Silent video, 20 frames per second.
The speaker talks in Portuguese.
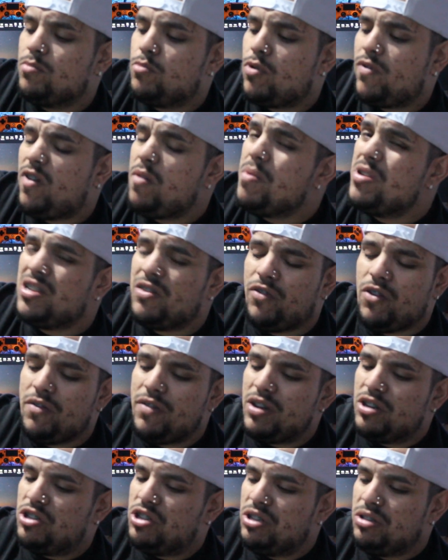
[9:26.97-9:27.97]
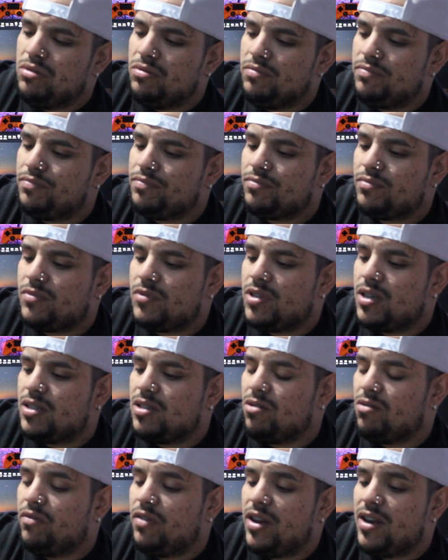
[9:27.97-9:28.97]
Provavelmente já foi vendido. Vocês
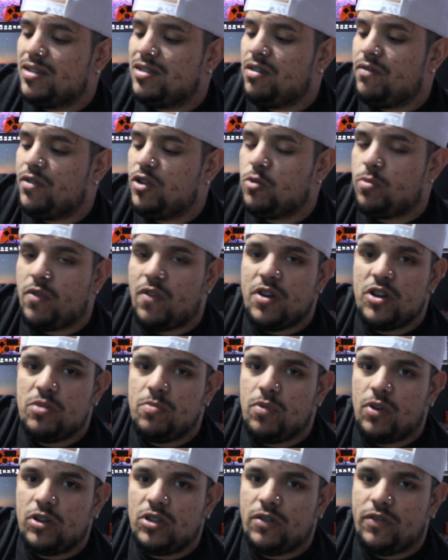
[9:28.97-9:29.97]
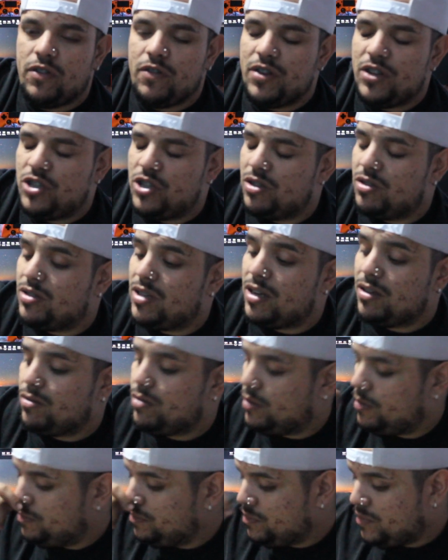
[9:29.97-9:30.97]
estão vendo esse vídeo, provavelmente o já foi vendido,
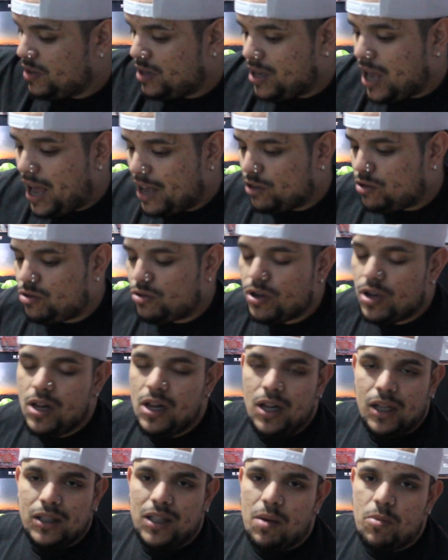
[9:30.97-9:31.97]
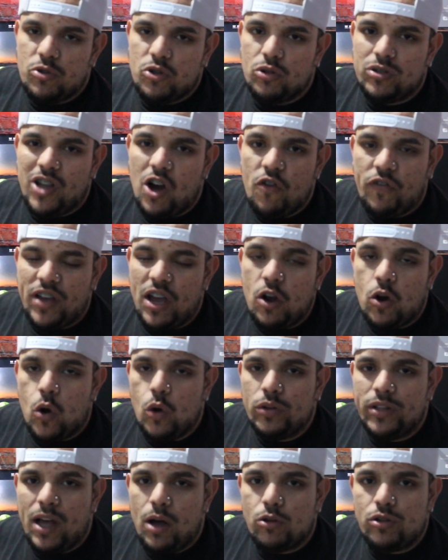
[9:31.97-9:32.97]
certo? E é isso. Tamo juntão, fiquem
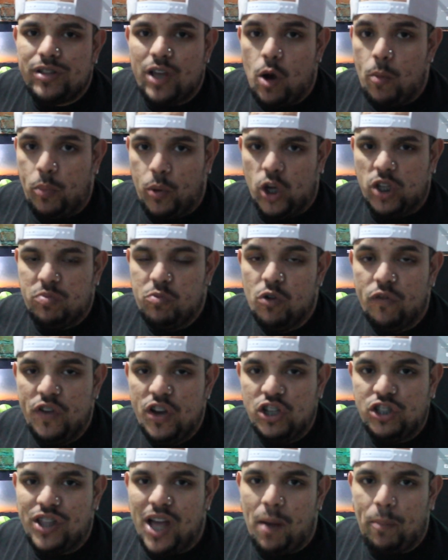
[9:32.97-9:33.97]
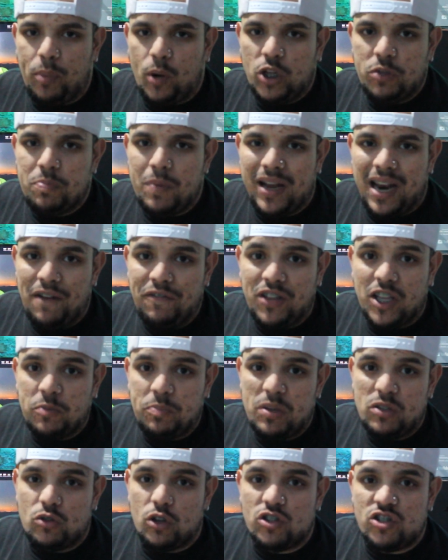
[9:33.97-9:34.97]
com Deus. Até o próximo vídeo, até a próxima live das
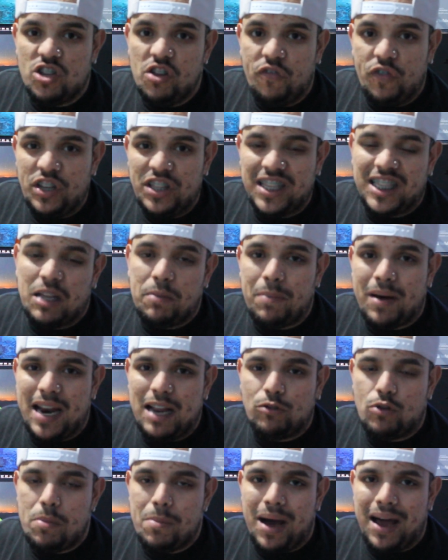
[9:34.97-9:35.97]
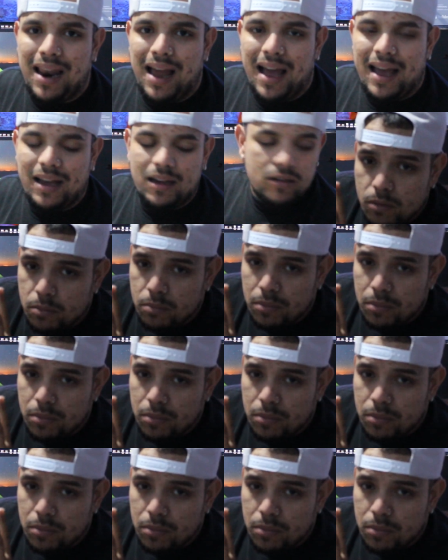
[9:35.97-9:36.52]
pessoas desinfinitas da Labareda do Himalaia.